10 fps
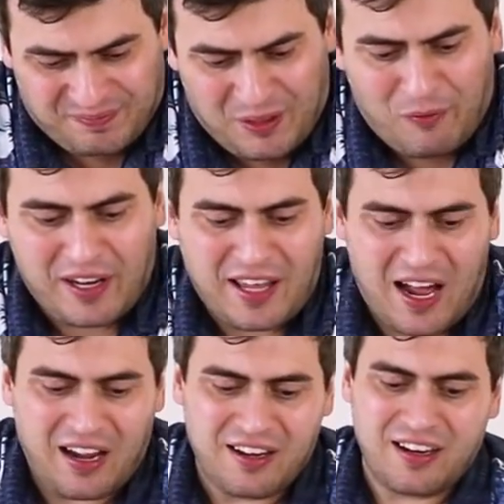Não vai
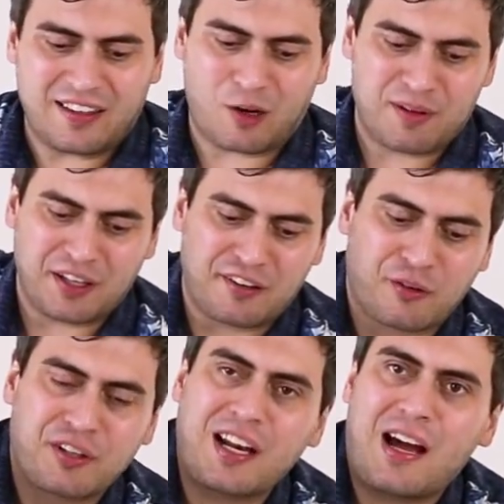dar. Tá começando a
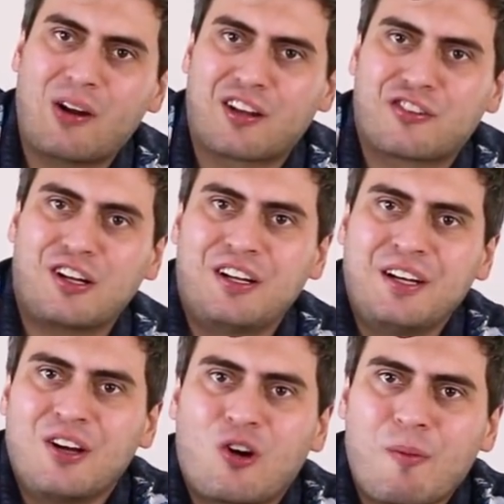descongelar, olha só
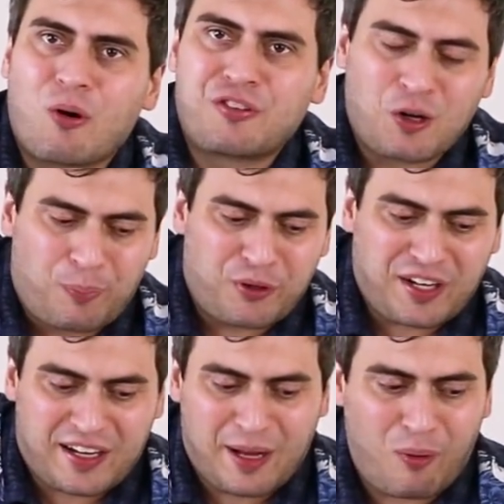como eu consigo
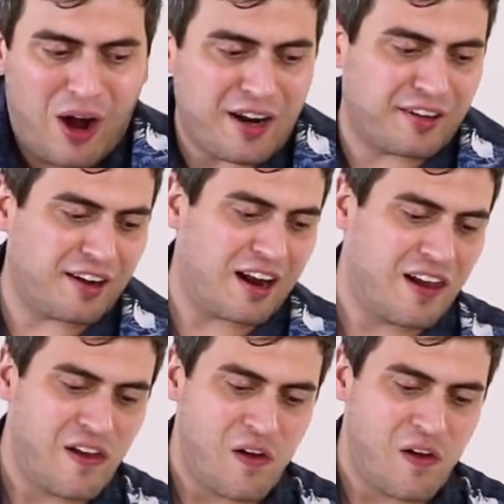puxar aqui a borracha já.